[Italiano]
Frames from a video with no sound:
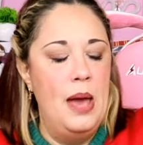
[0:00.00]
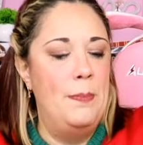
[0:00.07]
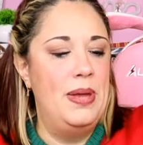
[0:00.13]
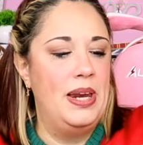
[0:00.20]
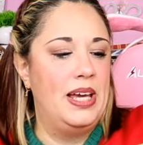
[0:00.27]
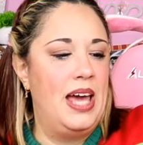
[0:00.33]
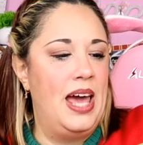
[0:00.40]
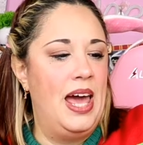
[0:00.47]

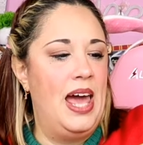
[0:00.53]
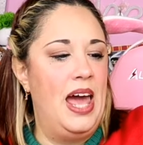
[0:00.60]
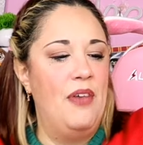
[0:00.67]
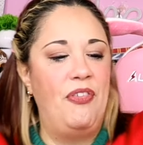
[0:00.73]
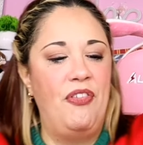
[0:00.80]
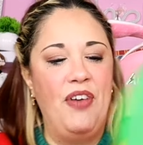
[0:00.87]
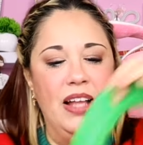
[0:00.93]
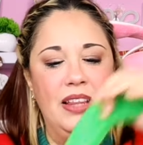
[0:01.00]
perché è
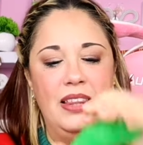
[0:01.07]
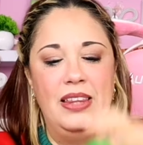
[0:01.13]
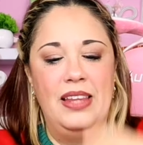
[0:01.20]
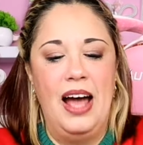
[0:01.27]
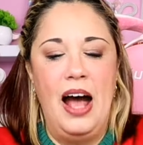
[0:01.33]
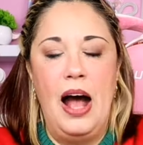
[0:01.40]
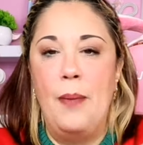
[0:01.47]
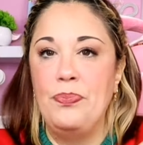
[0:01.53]

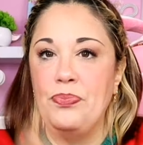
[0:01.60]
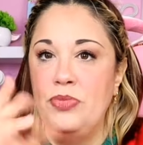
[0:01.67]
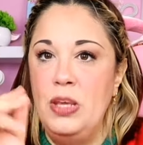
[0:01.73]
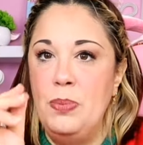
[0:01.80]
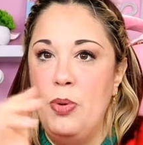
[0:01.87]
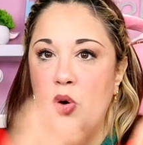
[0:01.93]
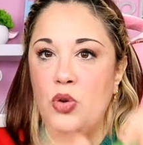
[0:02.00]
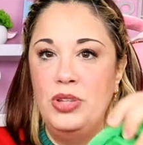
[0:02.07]
fatta
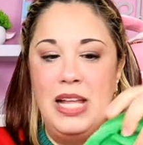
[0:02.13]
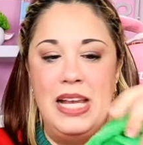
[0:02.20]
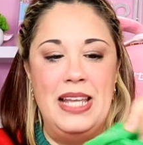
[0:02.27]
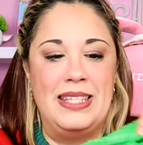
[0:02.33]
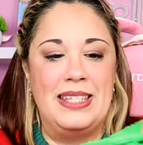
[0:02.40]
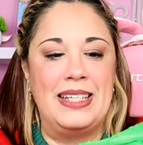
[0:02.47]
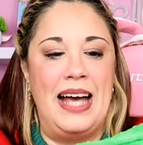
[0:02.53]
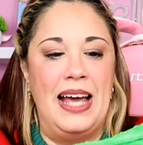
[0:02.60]
tipo con
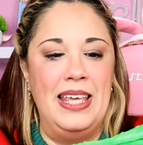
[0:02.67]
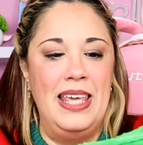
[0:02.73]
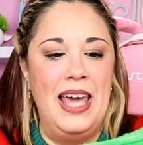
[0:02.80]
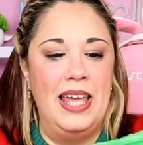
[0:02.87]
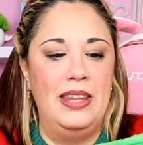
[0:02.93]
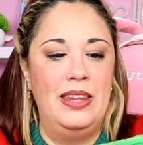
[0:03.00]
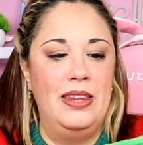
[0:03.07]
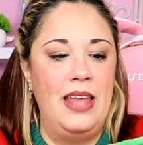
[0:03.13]
delle
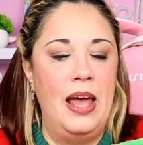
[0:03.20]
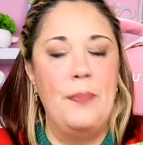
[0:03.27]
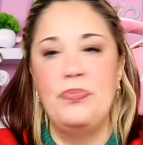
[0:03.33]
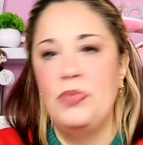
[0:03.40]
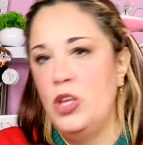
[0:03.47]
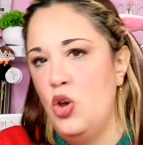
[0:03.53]
scagliette,